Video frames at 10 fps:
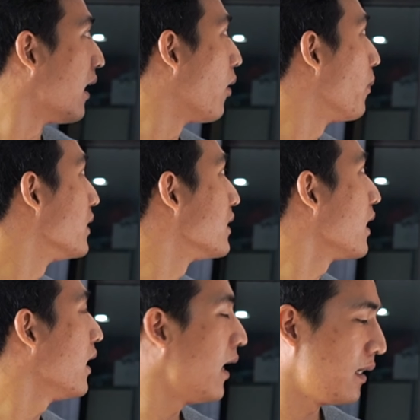เอาเป็นสั
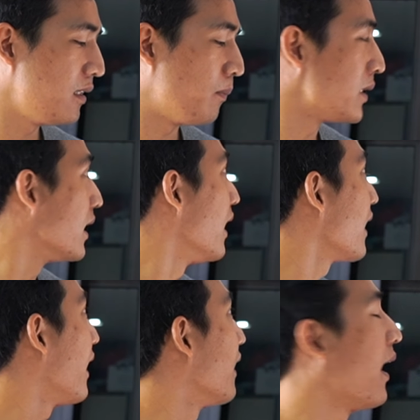ก ห้าสิบเปอร์เซ็นต์ แล้
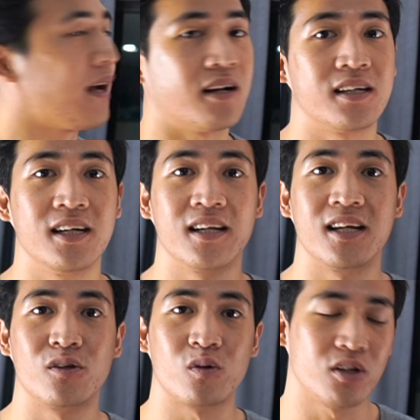วกันก็ครึ่งห
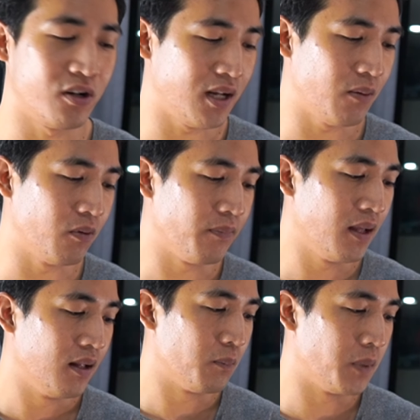นึ่งถูกต้องนะครับผม
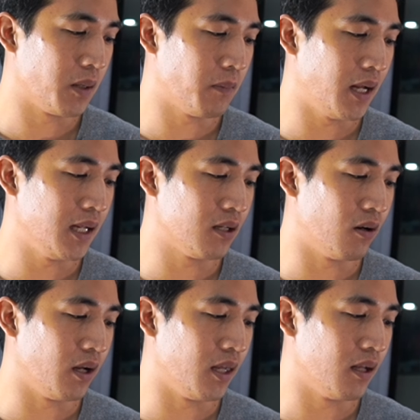เปิดมาอีก
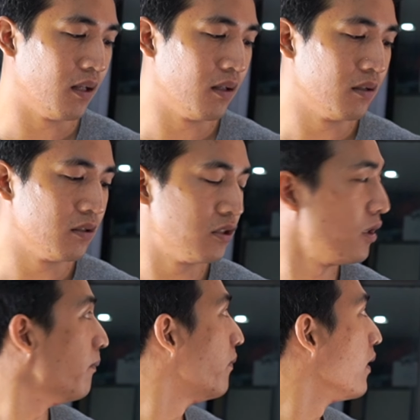หน่อย
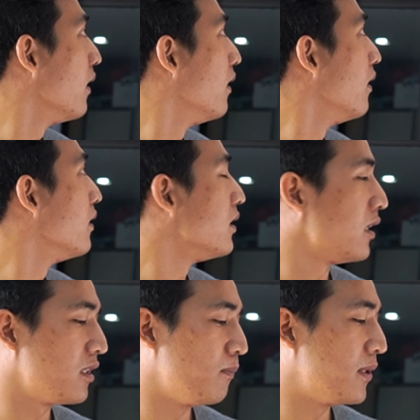ชึบ
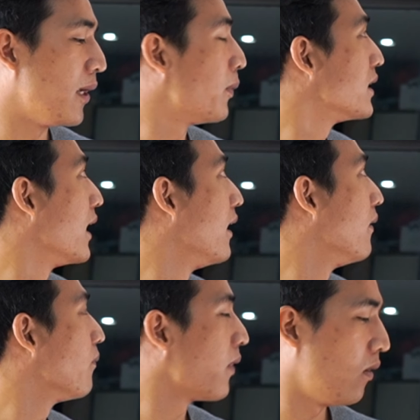เจ็ดสิบสี่เปอร์เซ็น
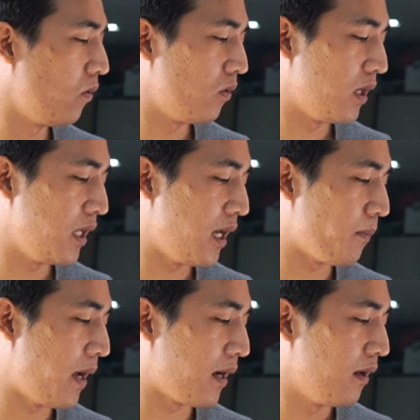ต์ โอ้ละเอียด
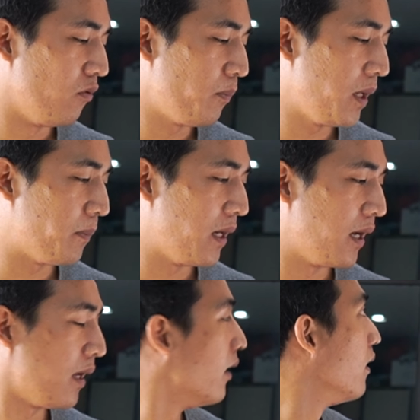มากหรือว่าปิดไป
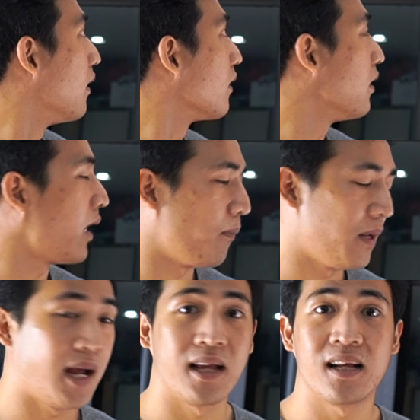เลย ก็
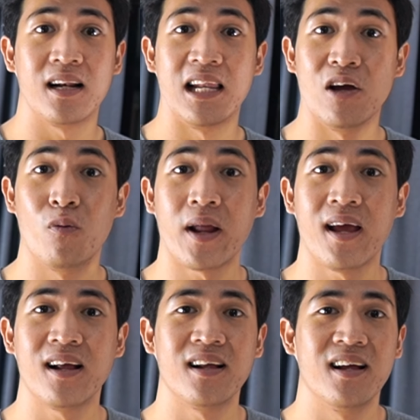ทำได้เร็ว
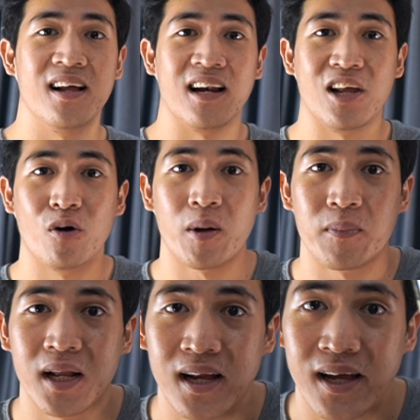นะเร็วแบบนี้